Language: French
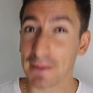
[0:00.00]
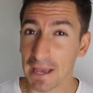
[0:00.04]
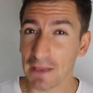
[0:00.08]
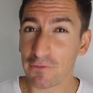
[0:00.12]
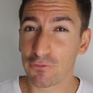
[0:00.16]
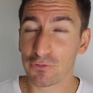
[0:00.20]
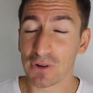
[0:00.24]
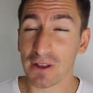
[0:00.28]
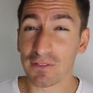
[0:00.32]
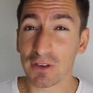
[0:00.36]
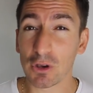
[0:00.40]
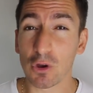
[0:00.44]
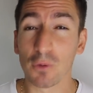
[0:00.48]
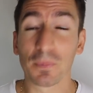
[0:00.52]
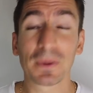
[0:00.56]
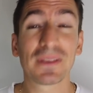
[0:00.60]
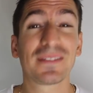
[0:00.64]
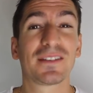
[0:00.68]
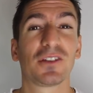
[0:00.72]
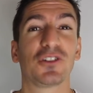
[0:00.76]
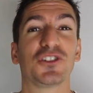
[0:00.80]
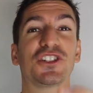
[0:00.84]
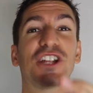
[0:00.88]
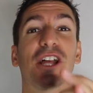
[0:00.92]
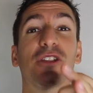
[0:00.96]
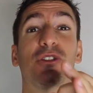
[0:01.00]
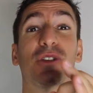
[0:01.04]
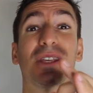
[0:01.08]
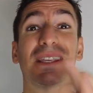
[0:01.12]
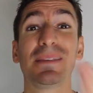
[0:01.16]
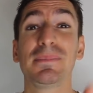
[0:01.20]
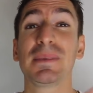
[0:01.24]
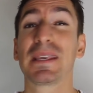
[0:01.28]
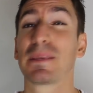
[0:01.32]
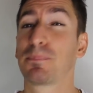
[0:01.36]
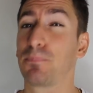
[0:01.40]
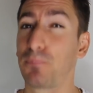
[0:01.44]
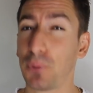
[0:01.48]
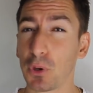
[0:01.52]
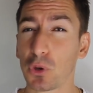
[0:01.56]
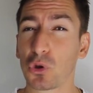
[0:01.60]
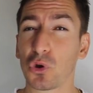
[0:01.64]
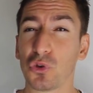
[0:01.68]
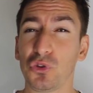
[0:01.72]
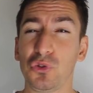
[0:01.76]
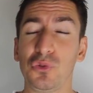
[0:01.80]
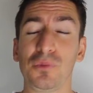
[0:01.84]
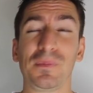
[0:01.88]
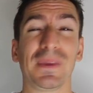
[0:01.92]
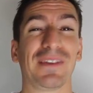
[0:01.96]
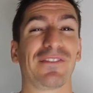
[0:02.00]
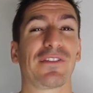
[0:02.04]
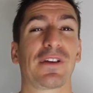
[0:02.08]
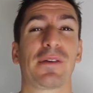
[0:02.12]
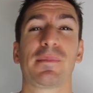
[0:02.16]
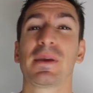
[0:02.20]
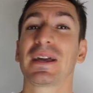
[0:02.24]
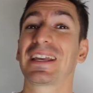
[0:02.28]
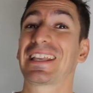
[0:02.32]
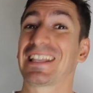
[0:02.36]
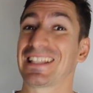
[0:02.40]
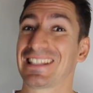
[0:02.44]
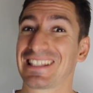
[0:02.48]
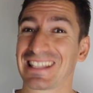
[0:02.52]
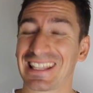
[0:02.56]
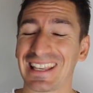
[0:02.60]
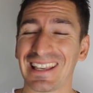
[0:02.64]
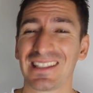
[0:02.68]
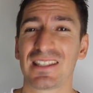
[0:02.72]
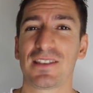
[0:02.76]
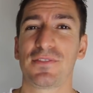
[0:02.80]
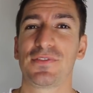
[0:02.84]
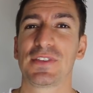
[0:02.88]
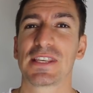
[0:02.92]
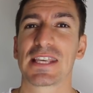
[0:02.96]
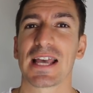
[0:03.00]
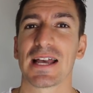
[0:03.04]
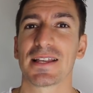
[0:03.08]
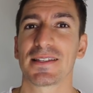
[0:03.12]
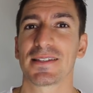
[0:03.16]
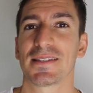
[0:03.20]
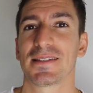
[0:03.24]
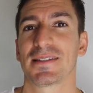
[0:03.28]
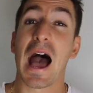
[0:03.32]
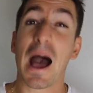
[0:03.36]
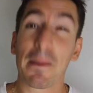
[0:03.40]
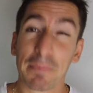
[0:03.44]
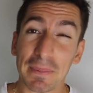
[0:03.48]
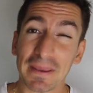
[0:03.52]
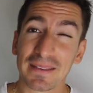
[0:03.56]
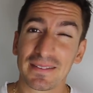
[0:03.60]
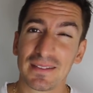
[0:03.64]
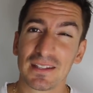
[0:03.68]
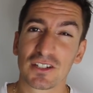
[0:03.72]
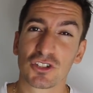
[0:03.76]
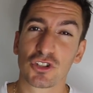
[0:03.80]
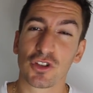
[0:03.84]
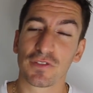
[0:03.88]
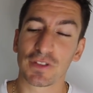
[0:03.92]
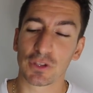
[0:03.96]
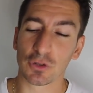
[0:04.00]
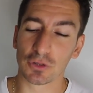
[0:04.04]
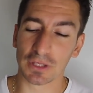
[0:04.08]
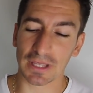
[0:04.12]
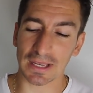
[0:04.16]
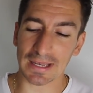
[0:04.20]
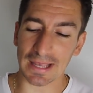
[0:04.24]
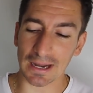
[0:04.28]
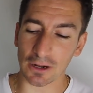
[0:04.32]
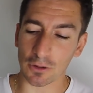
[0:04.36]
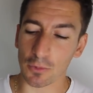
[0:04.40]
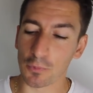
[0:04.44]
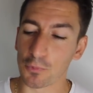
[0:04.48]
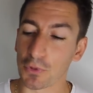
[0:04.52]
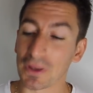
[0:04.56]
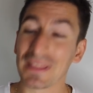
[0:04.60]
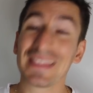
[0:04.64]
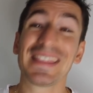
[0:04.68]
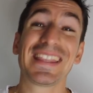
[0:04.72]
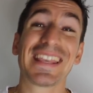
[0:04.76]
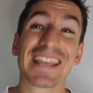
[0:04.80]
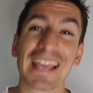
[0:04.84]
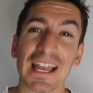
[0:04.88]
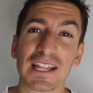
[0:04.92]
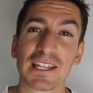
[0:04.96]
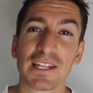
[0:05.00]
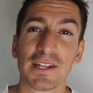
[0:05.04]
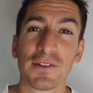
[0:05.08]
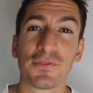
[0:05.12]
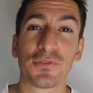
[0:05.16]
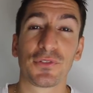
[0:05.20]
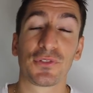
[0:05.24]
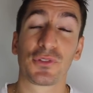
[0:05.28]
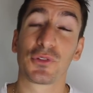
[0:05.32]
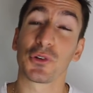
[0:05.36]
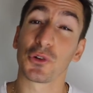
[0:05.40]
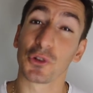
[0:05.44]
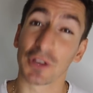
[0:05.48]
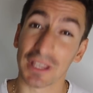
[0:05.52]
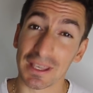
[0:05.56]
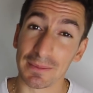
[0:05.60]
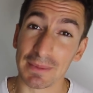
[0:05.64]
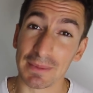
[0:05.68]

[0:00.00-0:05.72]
Bref vous l'avez compris c'est le genre de gimmick peu connu mais vraiment qui est très efficace. Après si je devais donner quelques points négatifs sur le